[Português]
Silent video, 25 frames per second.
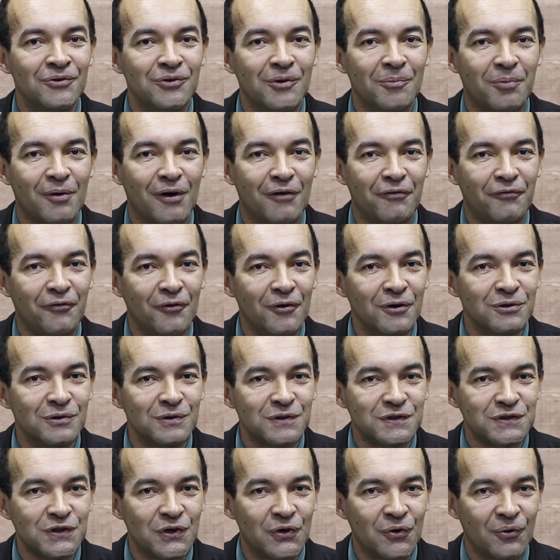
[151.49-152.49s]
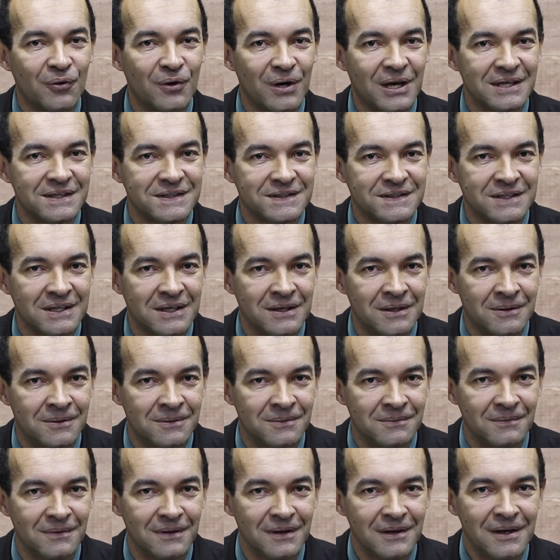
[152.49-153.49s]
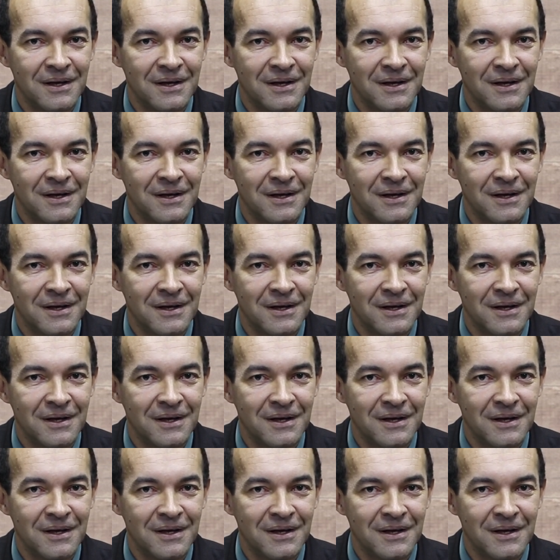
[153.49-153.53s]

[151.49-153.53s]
do profundo seu coração.